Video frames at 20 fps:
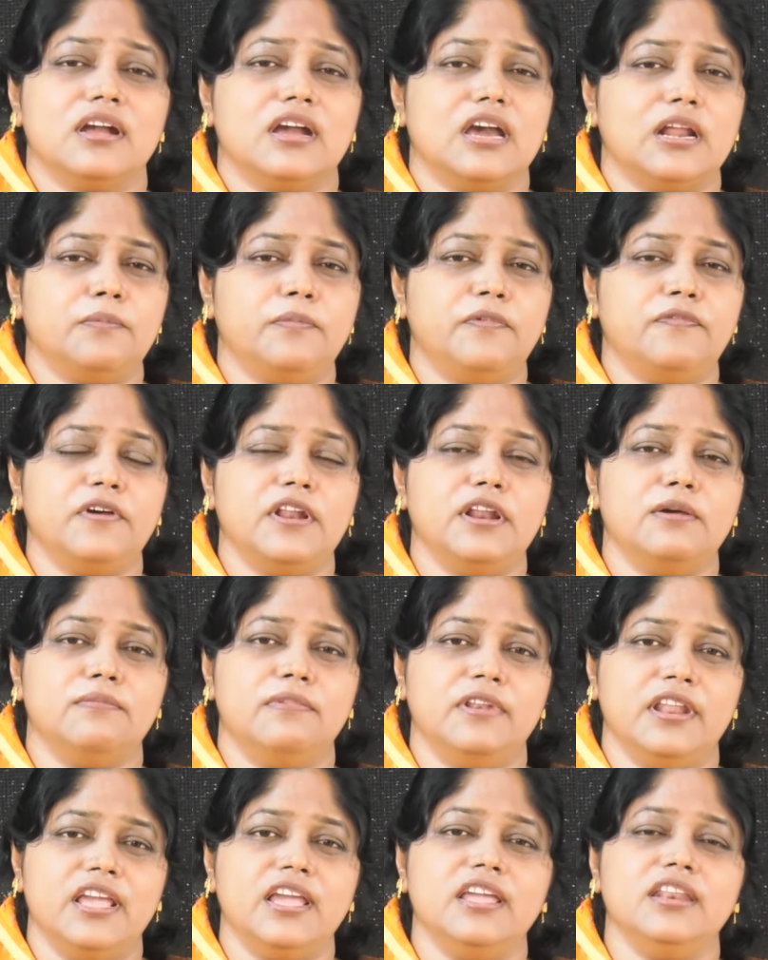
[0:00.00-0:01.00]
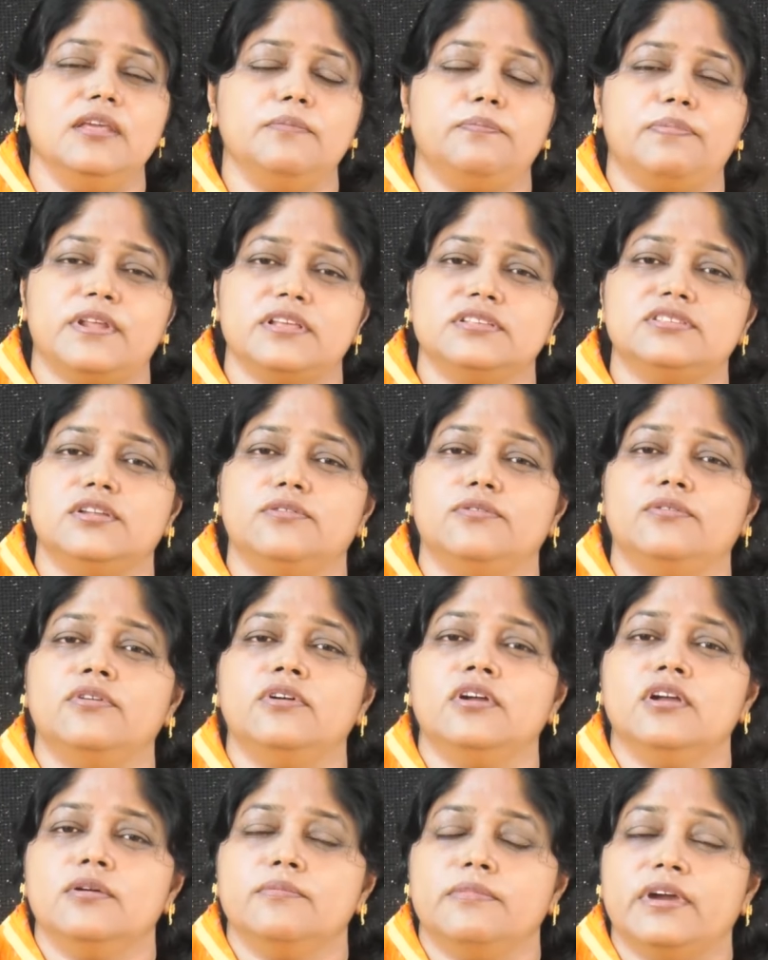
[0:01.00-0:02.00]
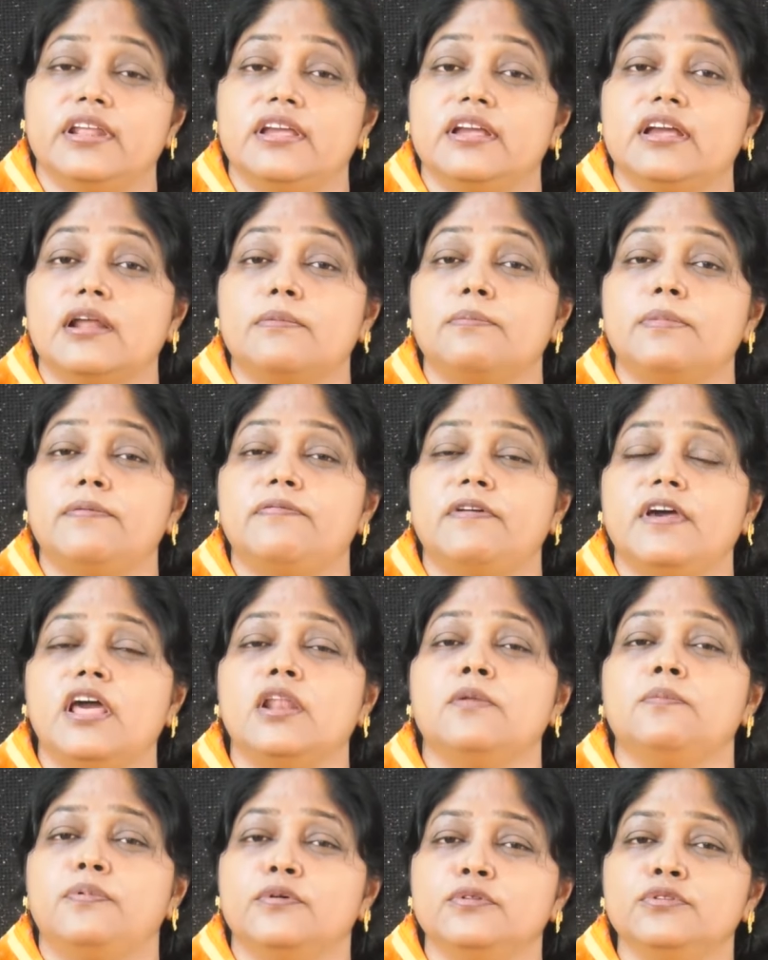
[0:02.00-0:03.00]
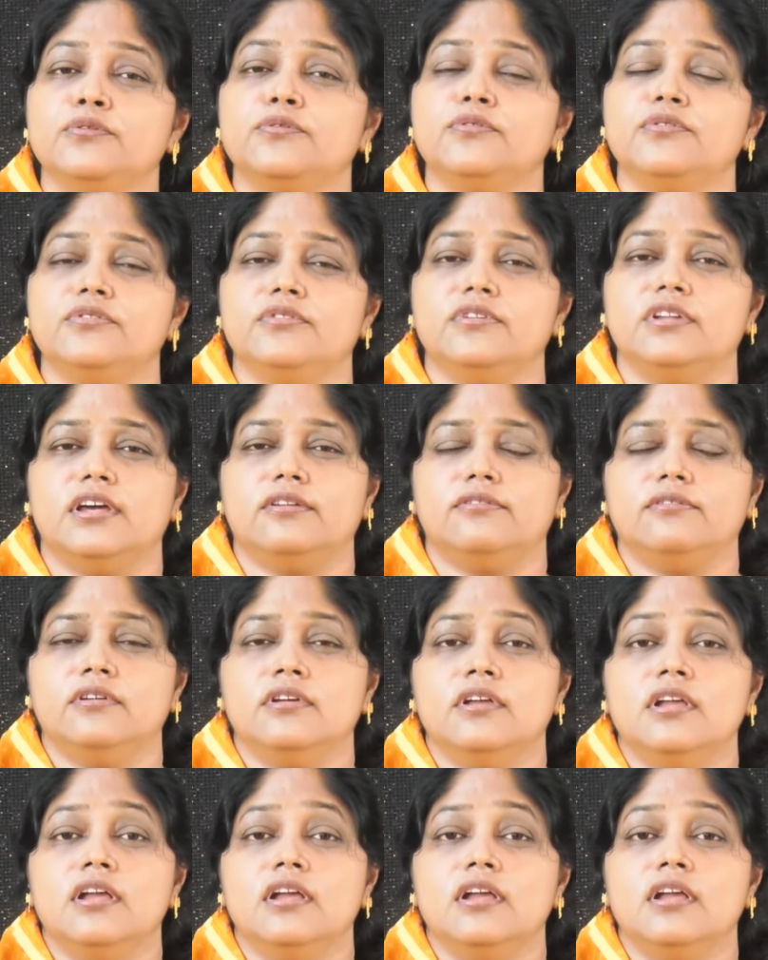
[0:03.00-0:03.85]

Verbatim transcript: గర్భఫలం లేని ప్రజలు మరి గర్భఫలాలు పొందుకుంటున్నారు